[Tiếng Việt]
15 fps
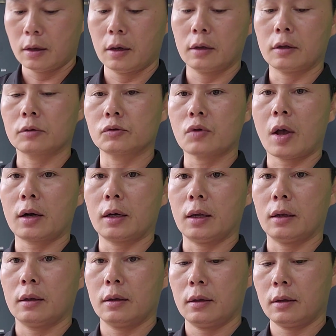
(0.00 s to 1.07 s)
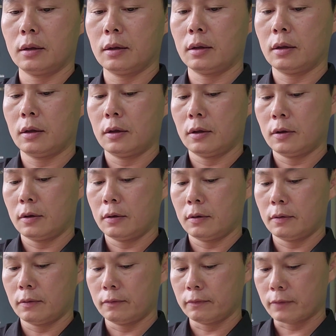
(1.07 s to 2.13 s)
hệ thống răng này
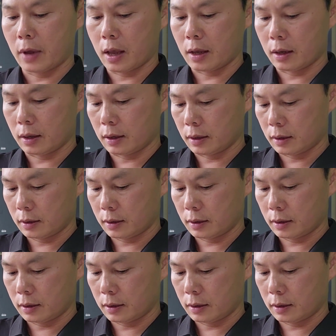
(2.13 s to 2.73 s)
và